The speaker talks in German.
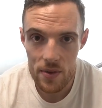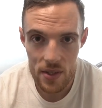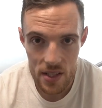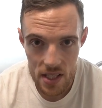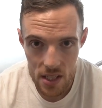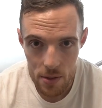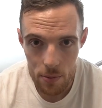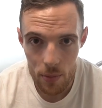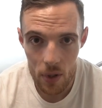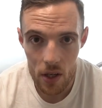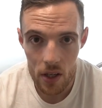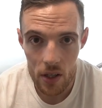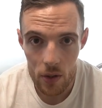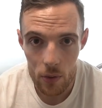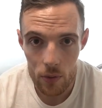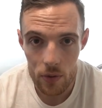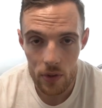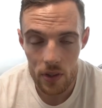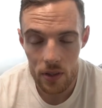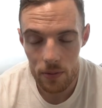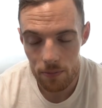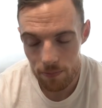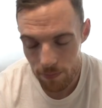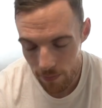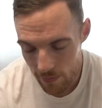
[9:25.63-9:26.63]
was ich mache
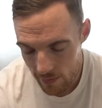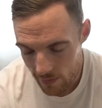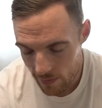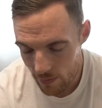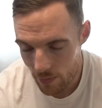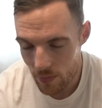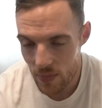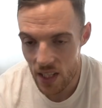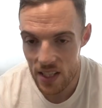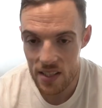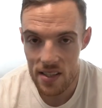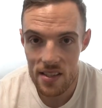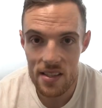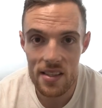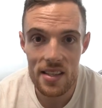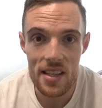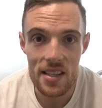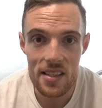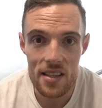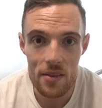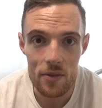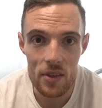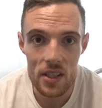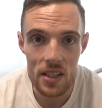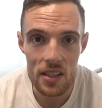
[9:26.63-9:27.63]
und das ist sehr,
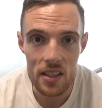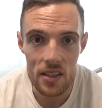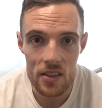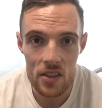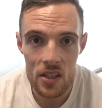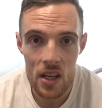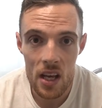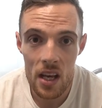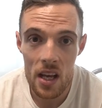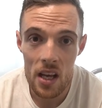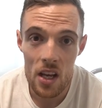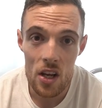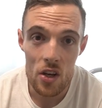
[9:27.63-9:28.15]
sehr wichtig.